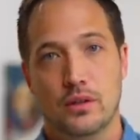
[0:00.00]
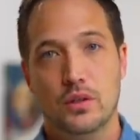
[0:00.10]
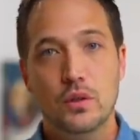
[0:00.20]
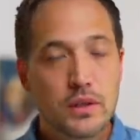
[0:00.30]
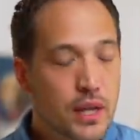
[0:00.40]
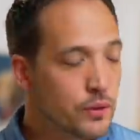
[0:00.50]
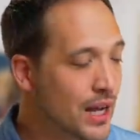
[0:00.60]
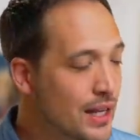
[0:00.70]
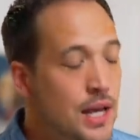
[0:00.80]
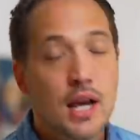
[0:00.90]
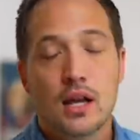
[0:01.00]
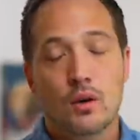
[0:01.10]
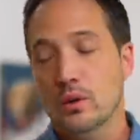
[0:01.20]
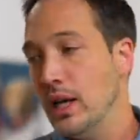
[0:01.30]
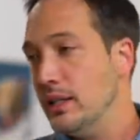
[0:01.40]
そんなのおか
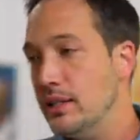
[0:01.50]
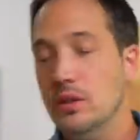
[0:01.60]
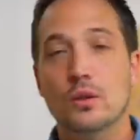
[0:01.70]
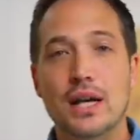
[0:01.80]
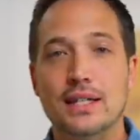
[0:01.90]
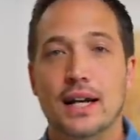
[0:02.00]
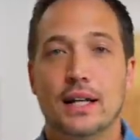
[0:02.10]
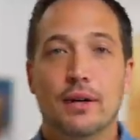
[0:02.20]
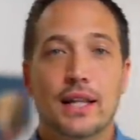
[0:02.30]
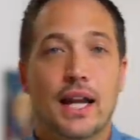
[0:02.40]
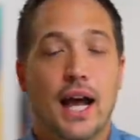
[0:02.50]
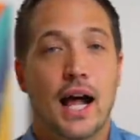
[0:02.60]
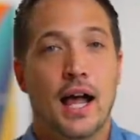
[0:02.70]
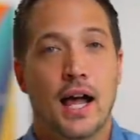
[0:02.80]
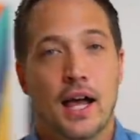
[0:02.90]
旦那さんのお母さんから言われたら